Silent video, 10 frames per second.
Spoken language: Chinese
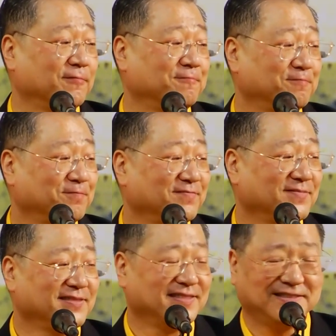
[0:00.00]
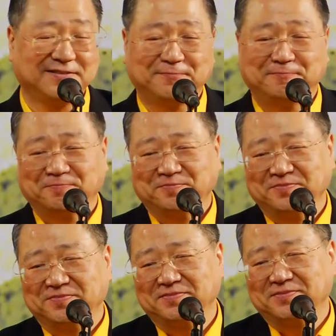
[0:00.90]
对的，现在我儿子就
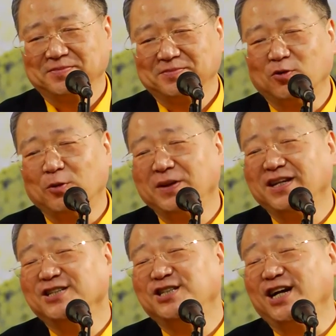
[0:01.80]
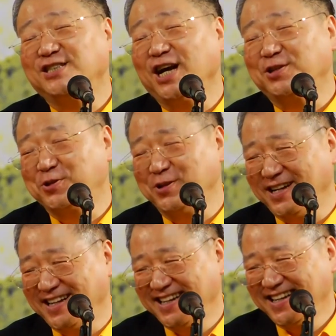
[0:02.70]
是一直我能讲下去了。
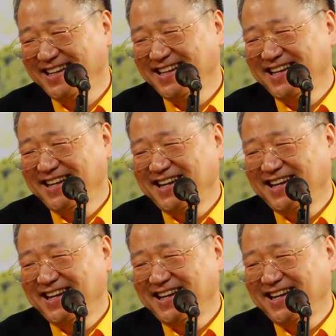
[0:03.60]
是的。